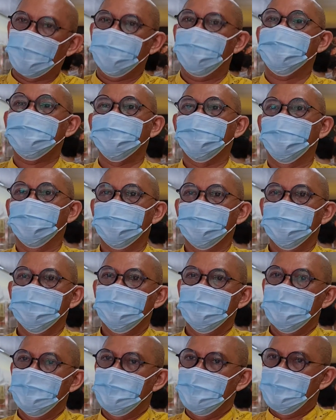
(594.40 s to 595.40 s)
phải fast food,
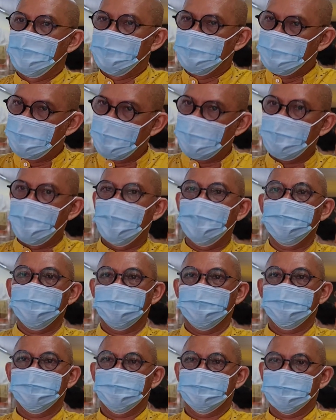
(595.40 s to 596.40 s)
chế biến
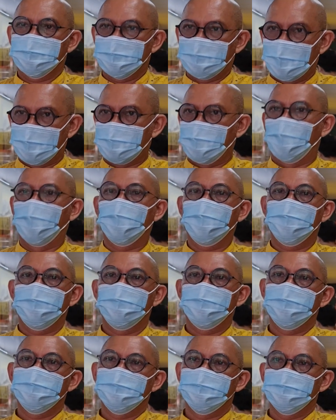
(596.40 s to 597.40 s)
tại chỗ.
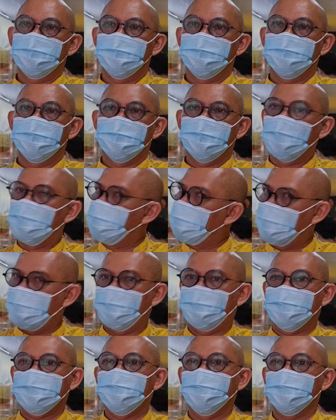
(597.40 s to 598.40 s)
Chứ không
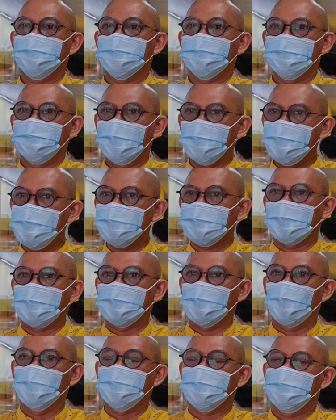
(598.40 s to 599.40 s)
phải là fast food, chế biến
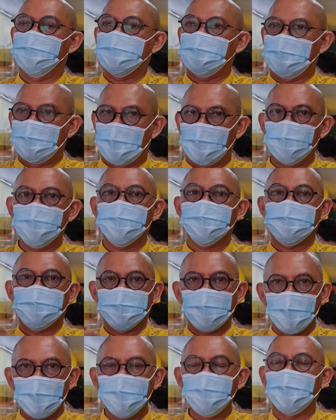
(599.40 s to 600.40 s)
tại chỗ thì nó sẽ nóng, nó
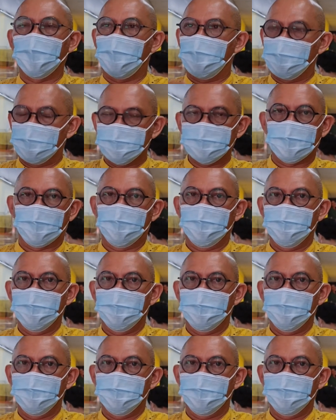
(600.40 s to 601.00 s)
sẽ thơm ngon, nó